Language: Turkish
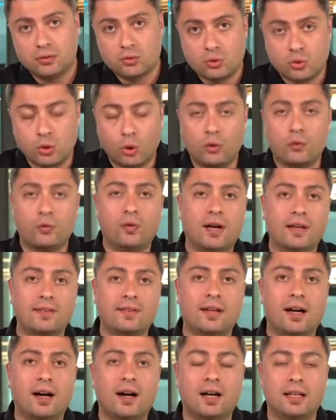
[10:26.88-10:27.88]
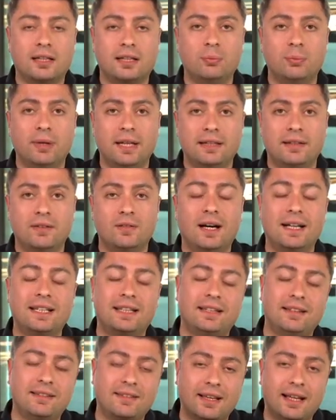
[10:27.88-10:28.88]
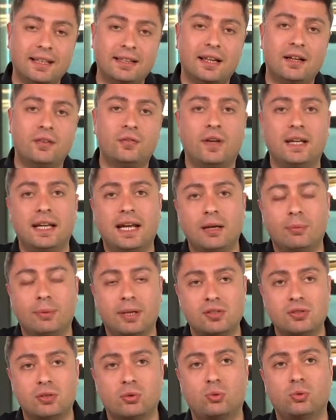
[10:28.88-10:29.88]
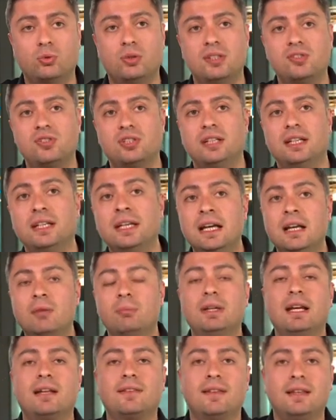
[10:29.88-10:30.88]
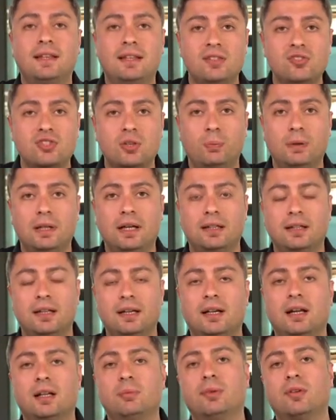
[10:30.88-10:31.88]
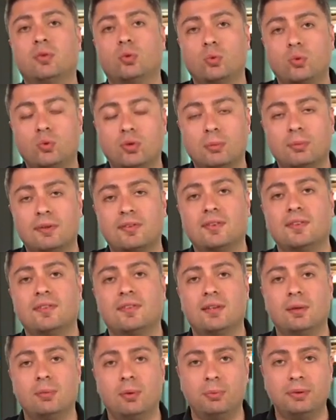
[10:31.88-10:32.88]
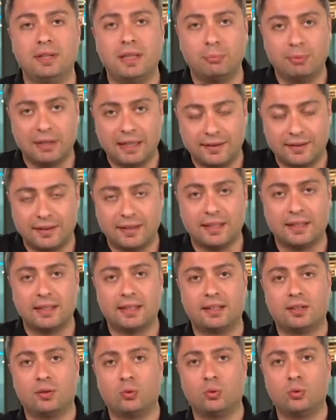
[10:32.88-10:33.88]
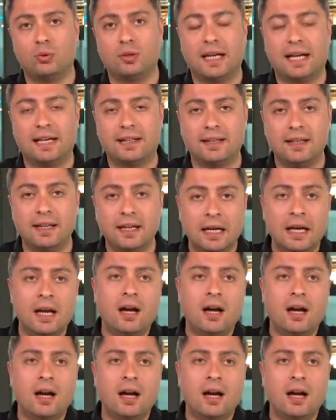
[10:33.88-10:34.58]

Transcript: çok fazla hakimiyeti var ki zaten Fenerbahçe sürecinin biraz ikinci planda kalması uzamasının sebebi de Brezilya'daki günlerdi.